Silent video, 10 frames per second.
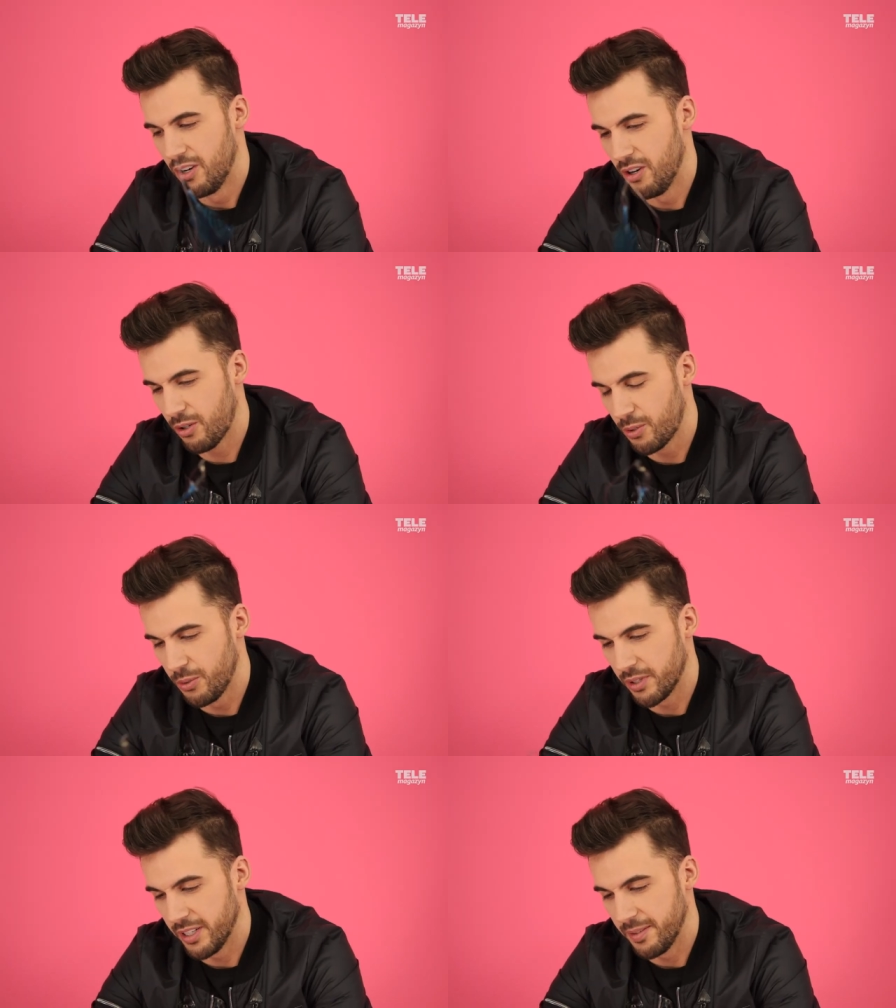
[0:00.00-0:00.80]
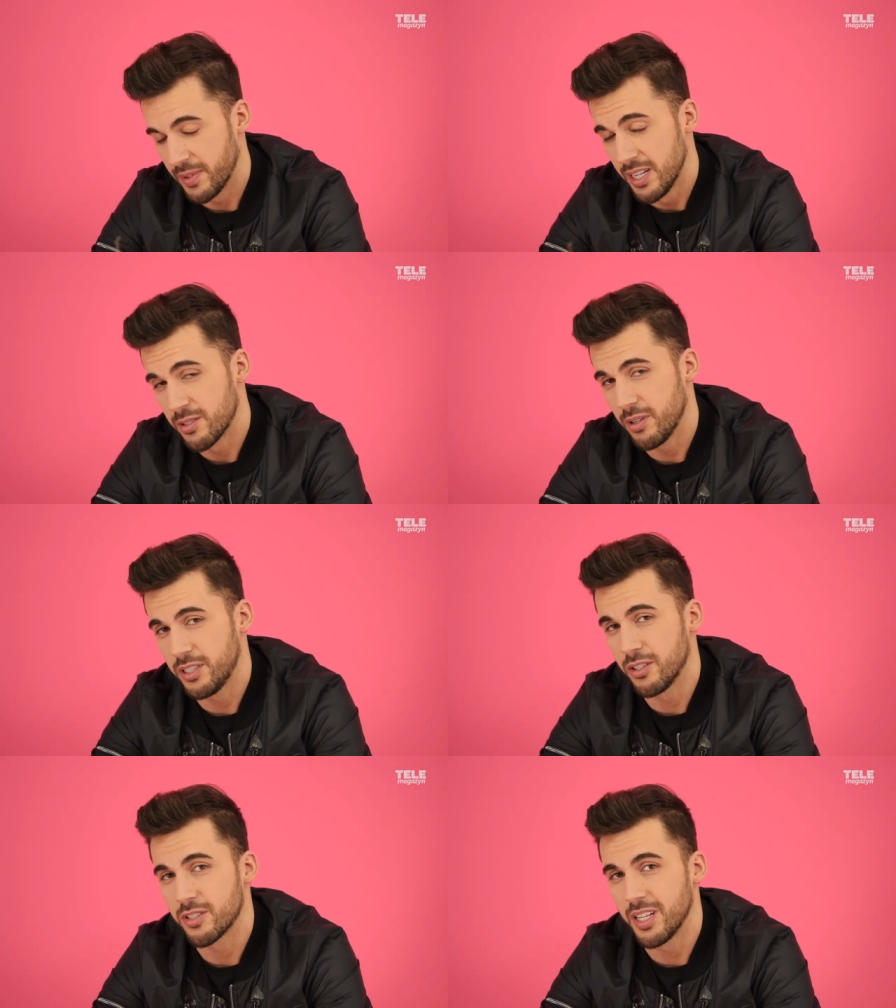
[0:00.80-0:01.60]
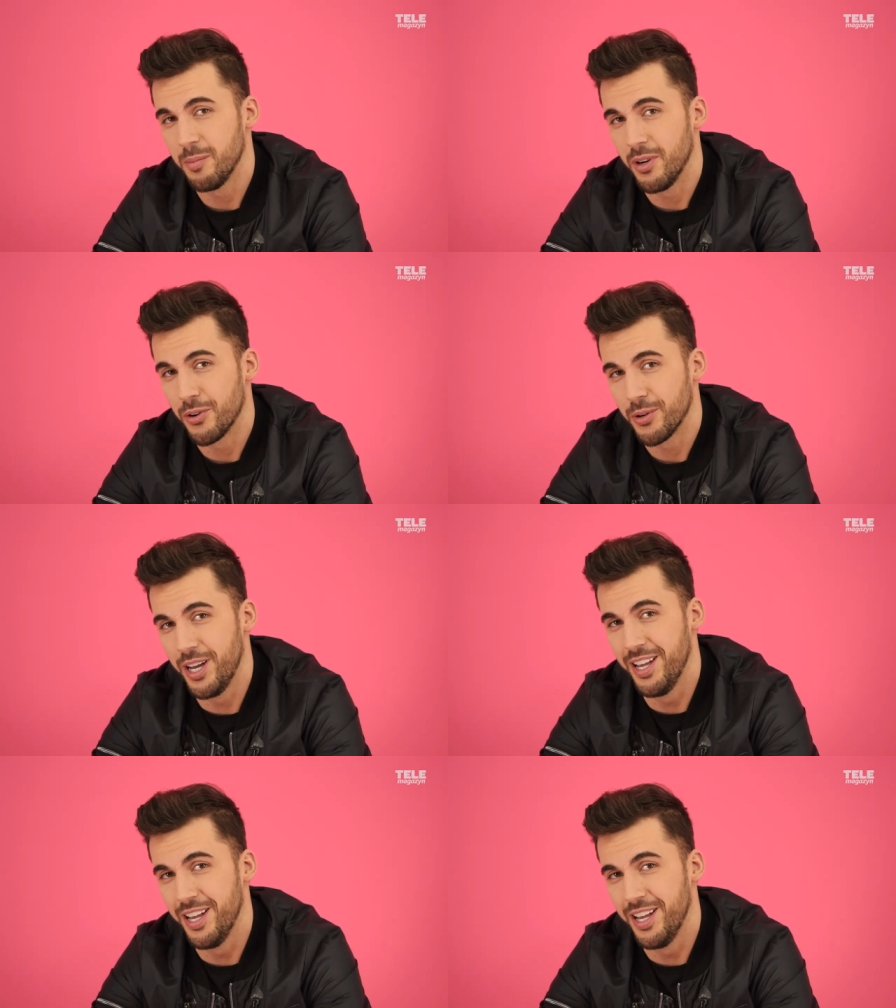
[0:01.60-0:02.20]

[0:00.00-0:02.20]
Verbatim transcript: O kurde. Słuchajcie, no znam, o,